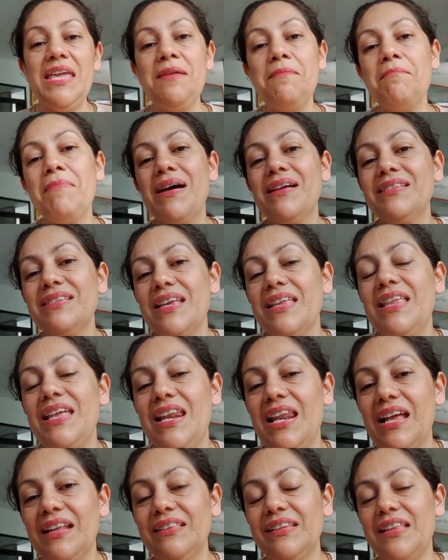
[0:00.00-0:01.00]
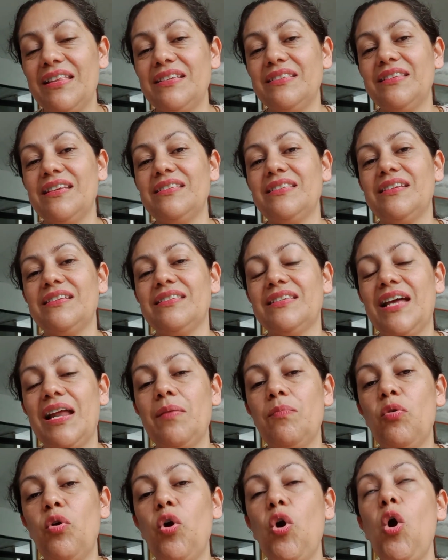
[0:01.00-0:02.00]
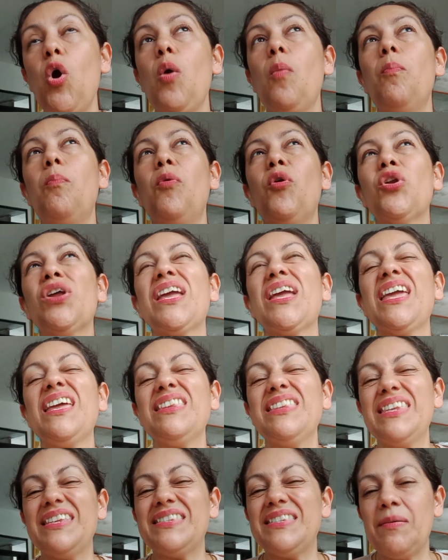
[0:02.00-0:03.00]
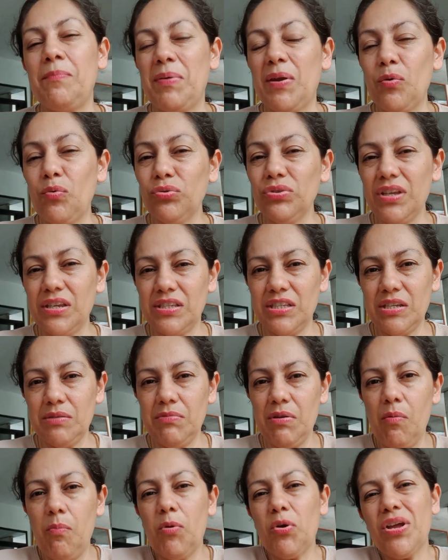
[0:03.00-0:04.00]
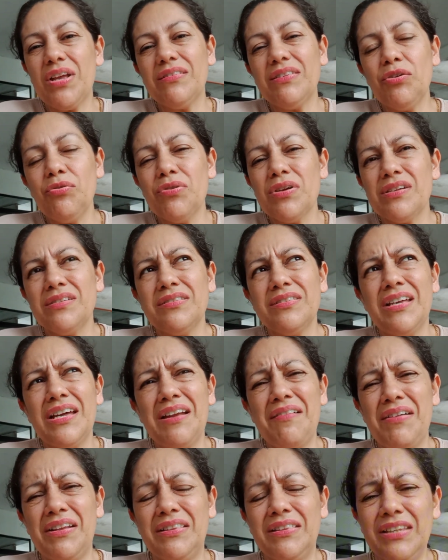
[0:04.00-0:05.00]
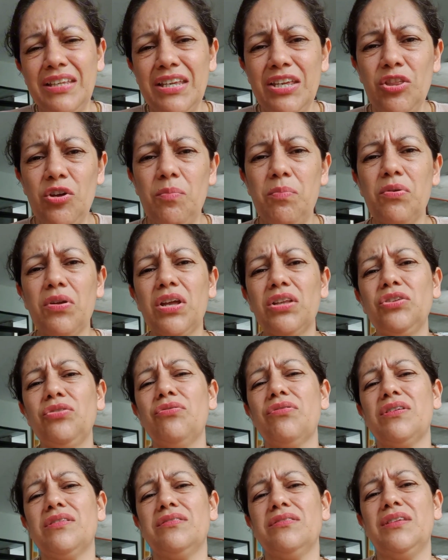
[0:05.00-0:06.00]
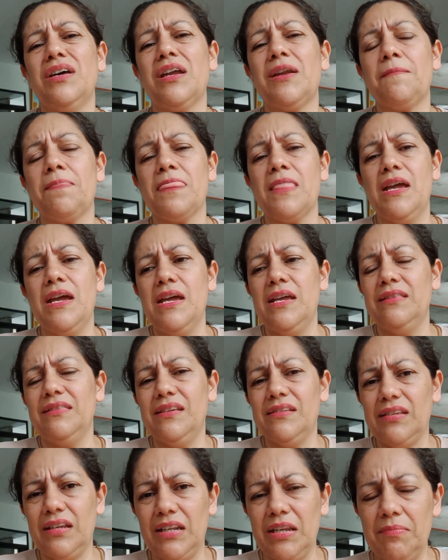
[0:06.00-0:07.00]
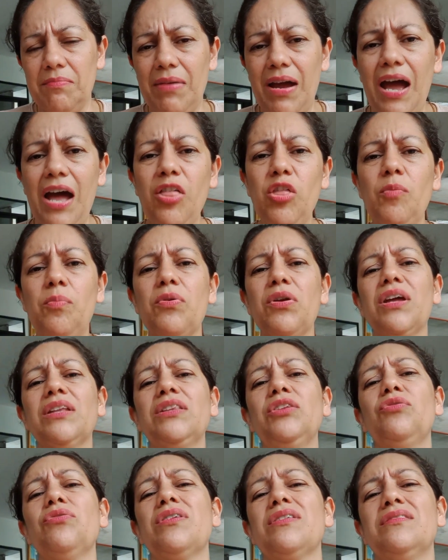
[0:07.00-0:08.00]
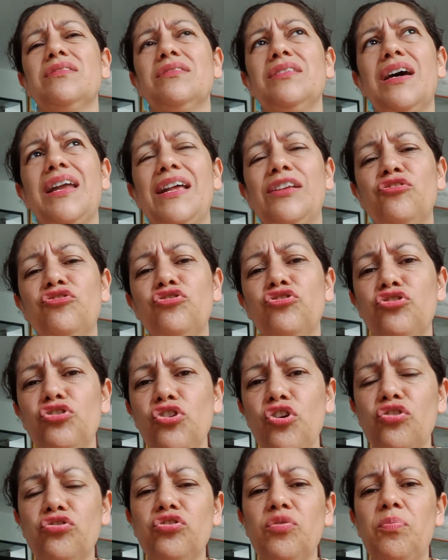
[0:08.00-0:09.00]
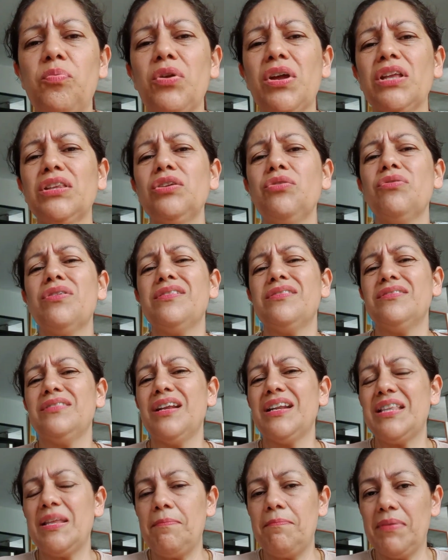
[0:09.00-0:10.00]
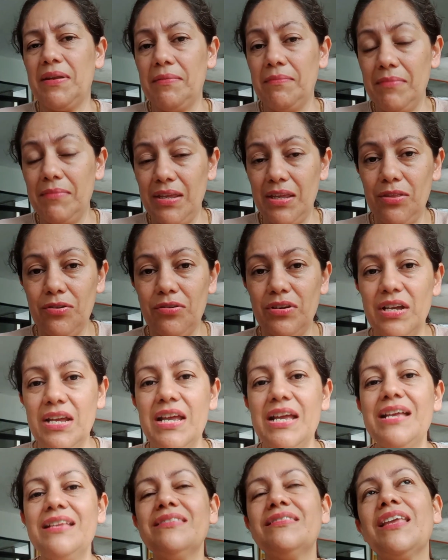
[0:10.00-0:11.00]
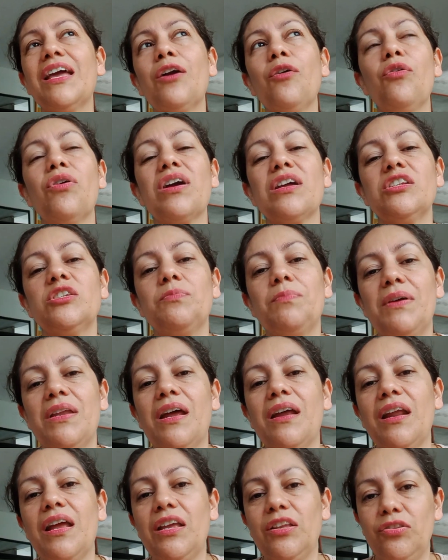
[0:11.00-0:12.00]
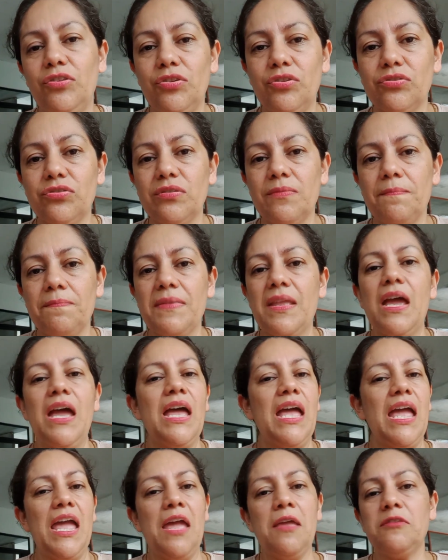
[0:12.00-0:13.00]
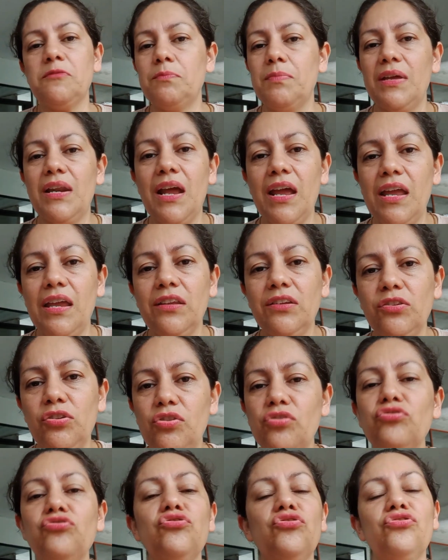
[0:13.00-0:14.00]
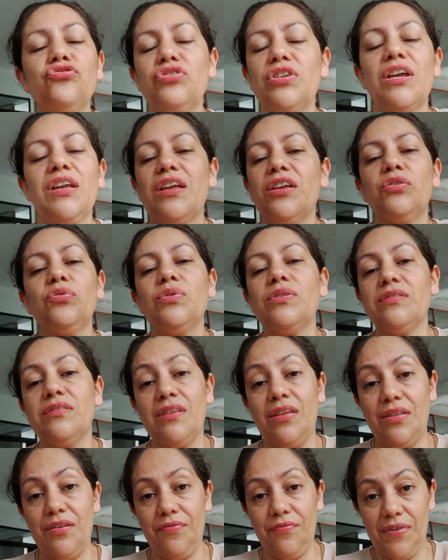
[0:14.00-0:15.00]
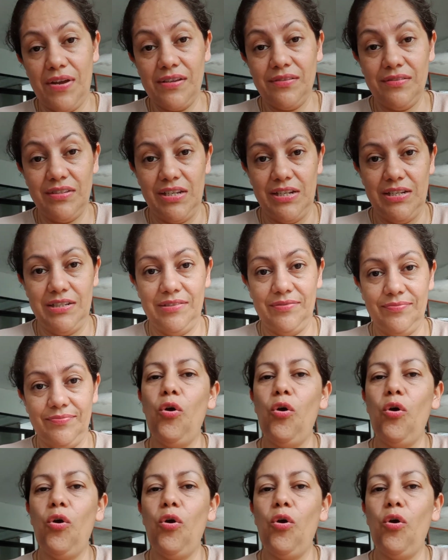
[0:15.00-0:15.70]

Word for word: Y más adelante diste este Salmo, ¿por qué te, se pregunta a sí mismo, ¿por qué tengo que estar abatido? ¿Por qué tengo que estar desanimado? ¿Por qué tengo que estar ansioso? ¿Por qué tengo que estar deprimido? Tengo que esperar en Dios. Esperar en Dios yo sé que no es nada fácil.